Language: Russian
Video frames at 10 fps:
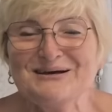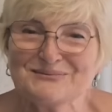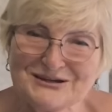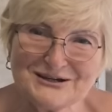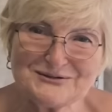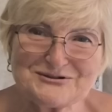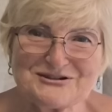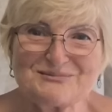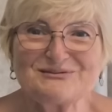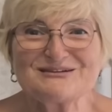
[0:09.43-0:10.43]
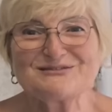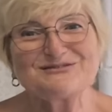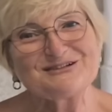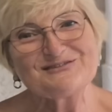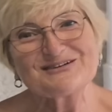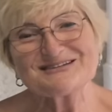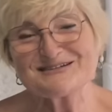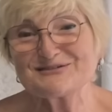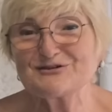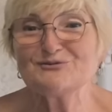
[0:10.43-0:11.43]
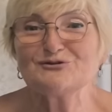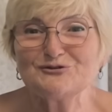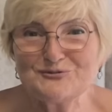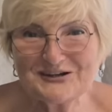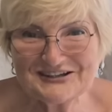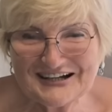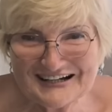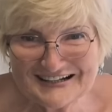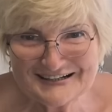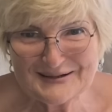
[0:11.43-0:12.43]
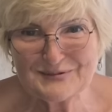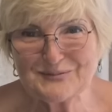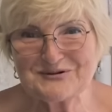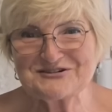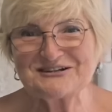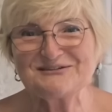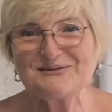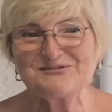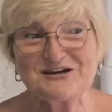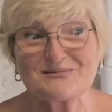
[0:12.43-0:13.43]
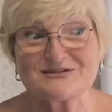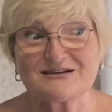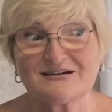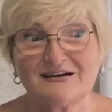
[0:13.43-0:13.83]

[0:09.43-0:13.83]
Мои хорошие, я приветствую всех вас на своем YouTube-канале «Добро пожаловать, общаемся».